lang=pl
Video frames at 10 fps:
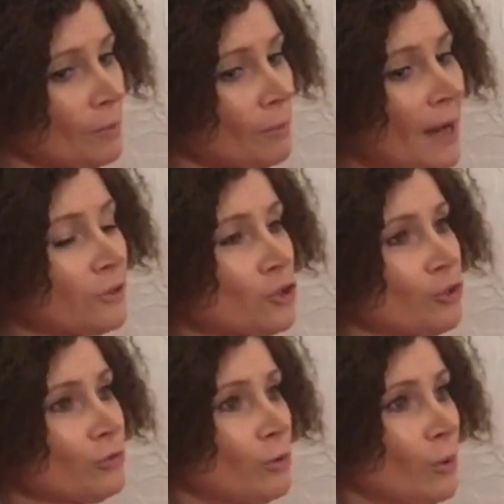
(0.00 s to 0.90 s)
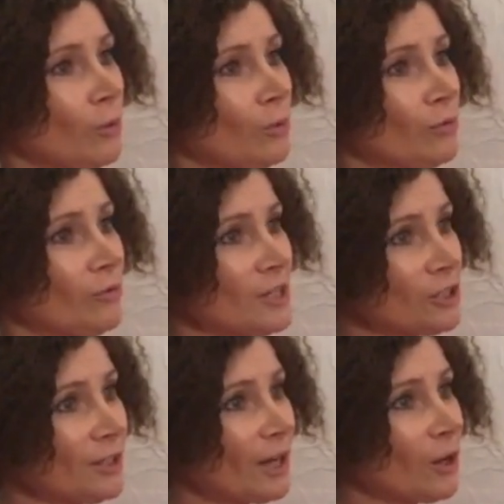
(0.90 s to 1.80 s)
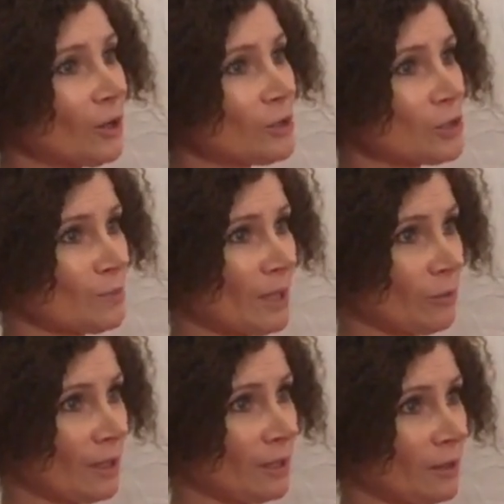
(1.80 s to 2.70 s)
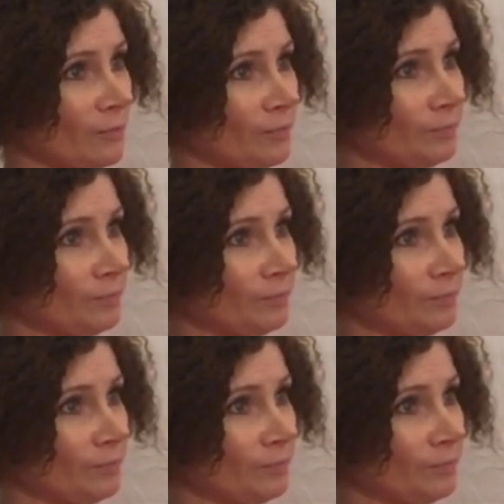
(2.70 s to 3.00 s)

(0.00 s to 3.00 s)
patrzy w dół, właśnie na kogoś zmarłego.